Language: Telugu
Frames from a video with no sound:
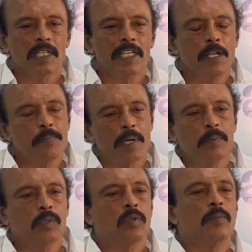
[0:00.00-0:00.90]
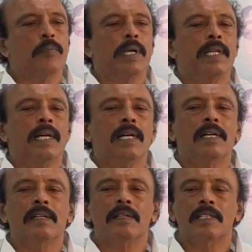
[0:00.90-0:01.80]
ఈ ప్రభుత్వం పైన
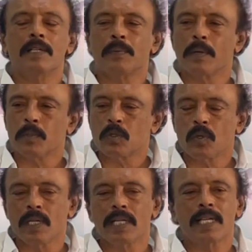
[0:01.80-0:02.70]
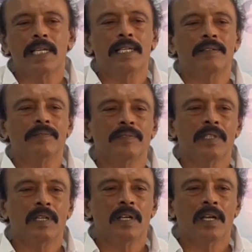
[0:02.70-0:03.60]
ఈ ప్రభుత్వానికి
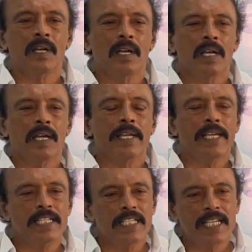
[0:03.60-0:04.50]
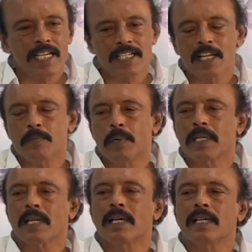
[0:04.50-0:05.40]
ఎడ్యుకేషన్
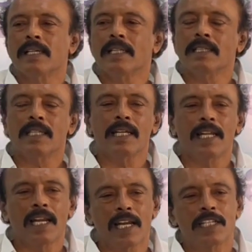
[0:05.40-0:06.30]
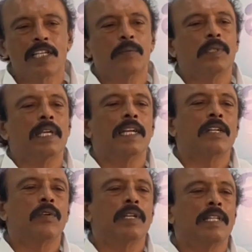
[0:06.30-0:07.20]
పట్ల ఎంత నిర్లక్ష్యం
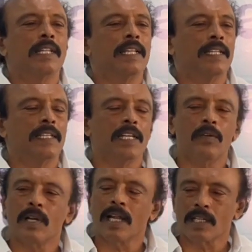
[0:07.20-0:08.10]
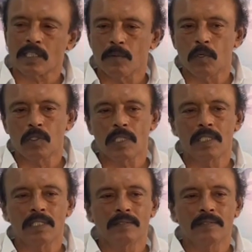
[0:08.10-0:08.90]
ఉందనేటువంటిది దీనివల్ల అర్థమవుతుంది